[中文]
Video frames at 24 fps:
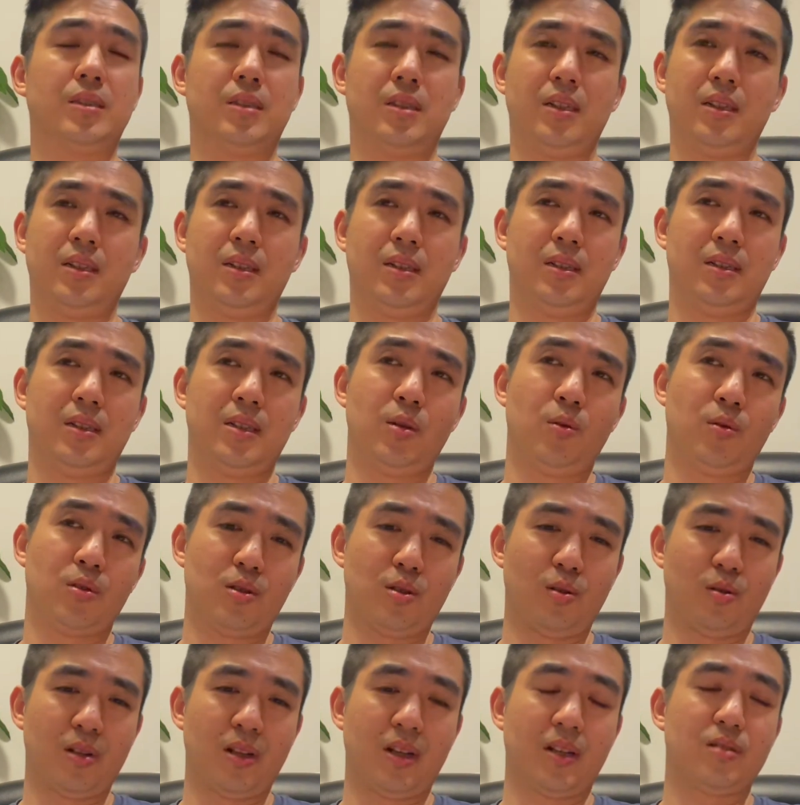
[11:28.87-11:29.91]
这个因为
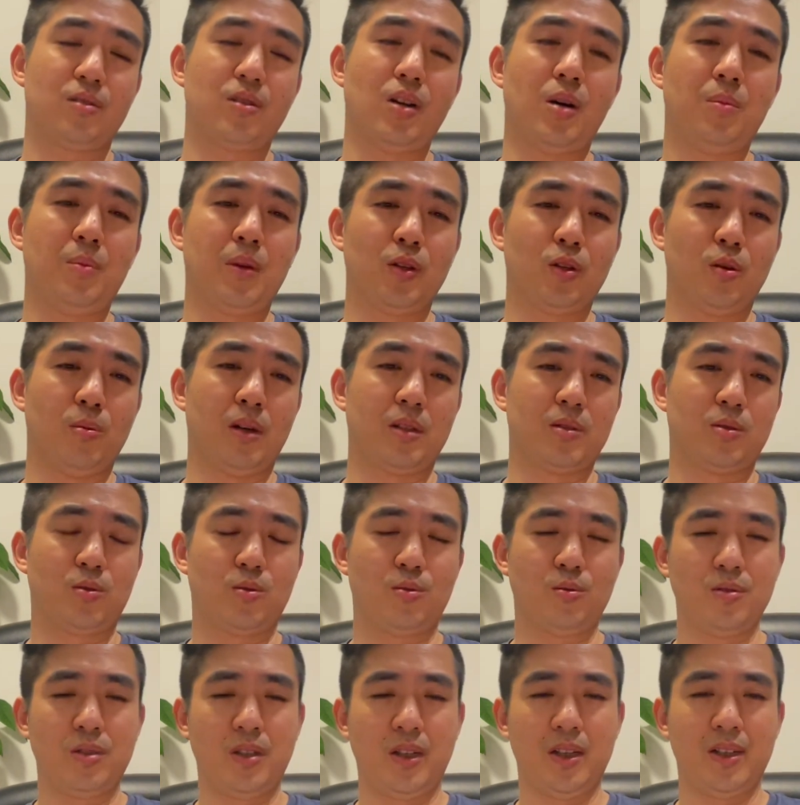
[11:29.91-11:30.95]
受了一个伤嘛，对吧？
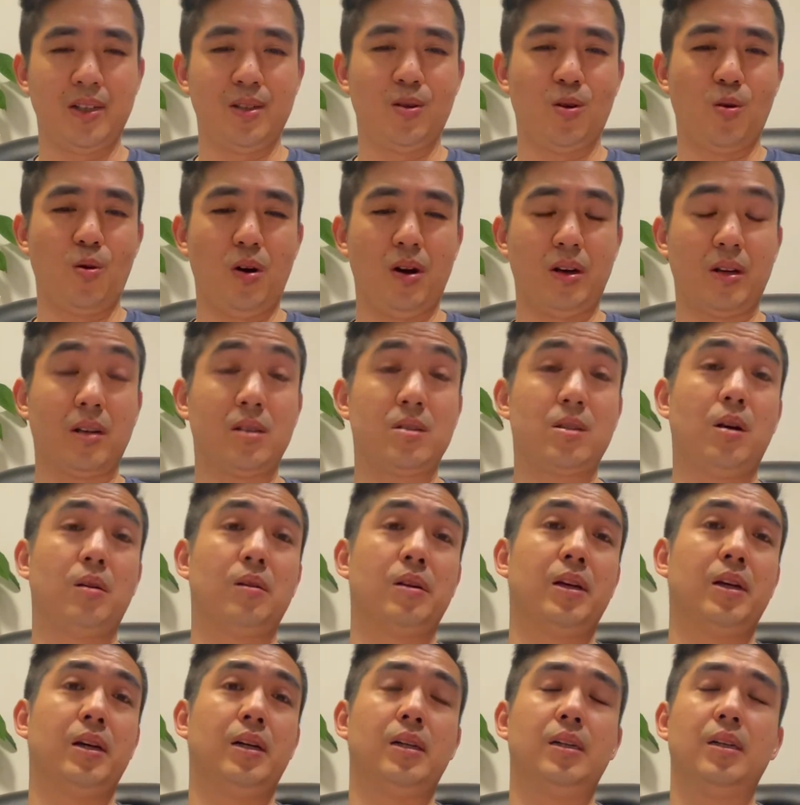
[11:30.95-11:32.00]
中间又换了一个教
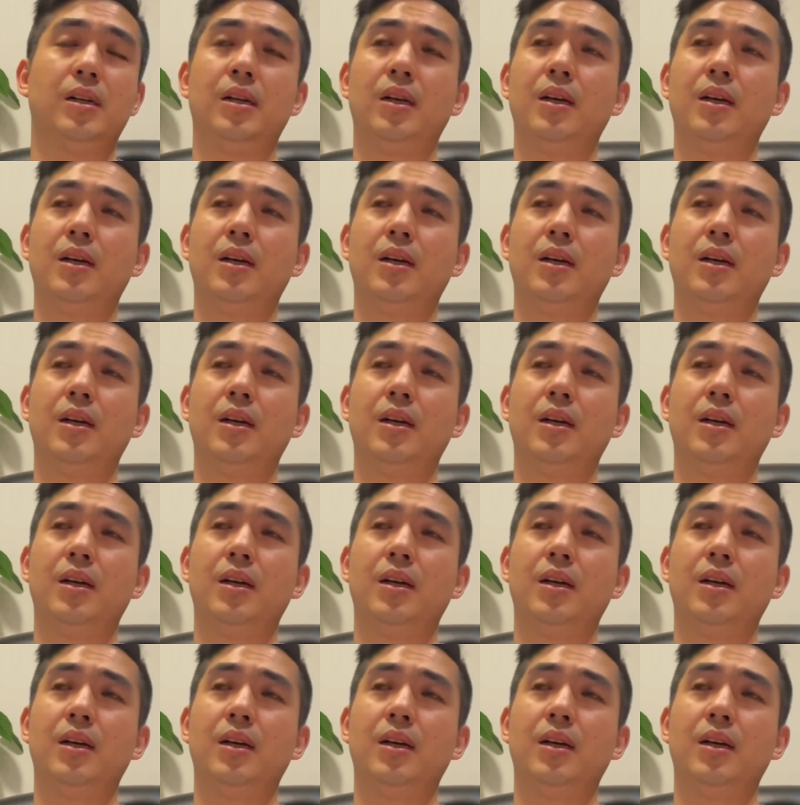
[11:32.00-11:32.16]
练啊，